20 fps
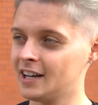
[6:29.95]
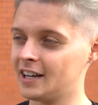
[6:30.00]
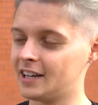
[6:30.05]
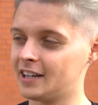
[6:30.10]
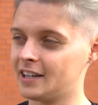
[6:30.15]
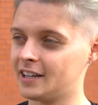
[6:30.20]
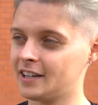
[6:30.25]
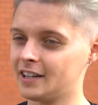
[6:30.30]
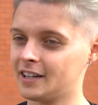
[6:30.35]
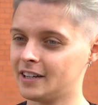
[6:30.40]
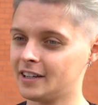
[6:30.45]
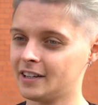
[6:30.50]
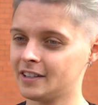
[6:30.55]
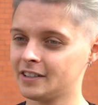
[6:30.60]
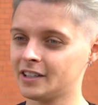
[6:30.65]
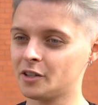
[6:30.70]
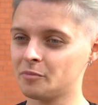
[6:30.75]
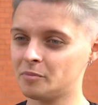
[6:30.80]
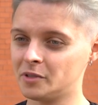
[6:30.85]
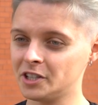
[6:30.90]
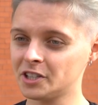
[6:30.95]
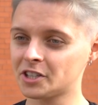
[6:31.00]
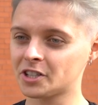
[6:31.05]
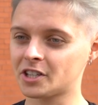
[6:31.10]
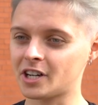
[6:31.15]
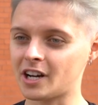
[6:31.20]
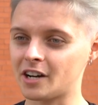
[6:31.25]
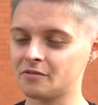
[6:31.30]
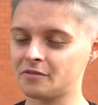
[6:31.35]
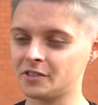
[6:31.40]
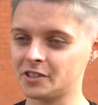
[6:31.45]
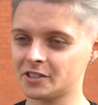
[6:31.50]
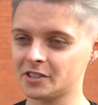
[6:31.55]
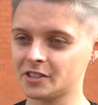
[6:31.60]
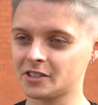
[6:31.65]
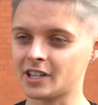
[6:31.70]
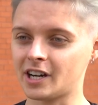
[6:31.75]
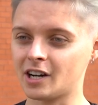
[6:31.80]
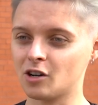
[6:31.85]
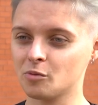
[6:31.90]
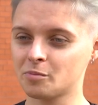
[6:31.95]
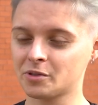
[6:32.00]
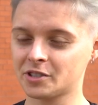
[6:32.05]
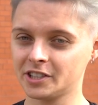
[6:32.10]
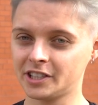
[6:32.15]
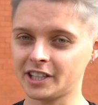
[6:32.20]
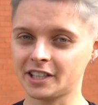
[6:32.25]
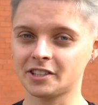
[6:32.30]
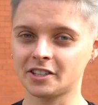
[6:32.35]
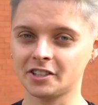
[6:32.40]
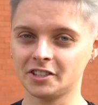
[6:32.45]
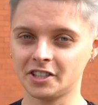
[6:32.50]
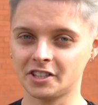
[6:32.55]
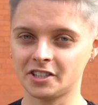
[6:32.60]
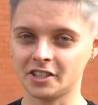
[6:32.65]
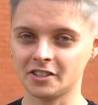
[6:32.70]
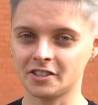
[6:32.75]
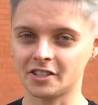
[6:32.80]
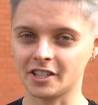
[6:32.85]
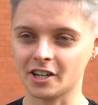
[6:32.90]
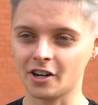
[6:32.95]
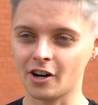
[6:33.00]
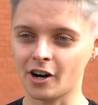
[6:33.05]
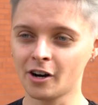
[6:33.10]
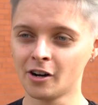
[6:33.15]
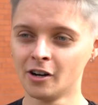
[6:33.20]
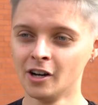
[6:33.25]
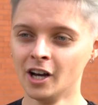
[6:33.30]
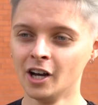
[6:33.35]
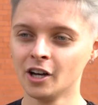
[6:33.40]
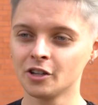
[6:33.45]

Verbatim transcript: e, najbliższa wizyta u psychiatry dziecięcego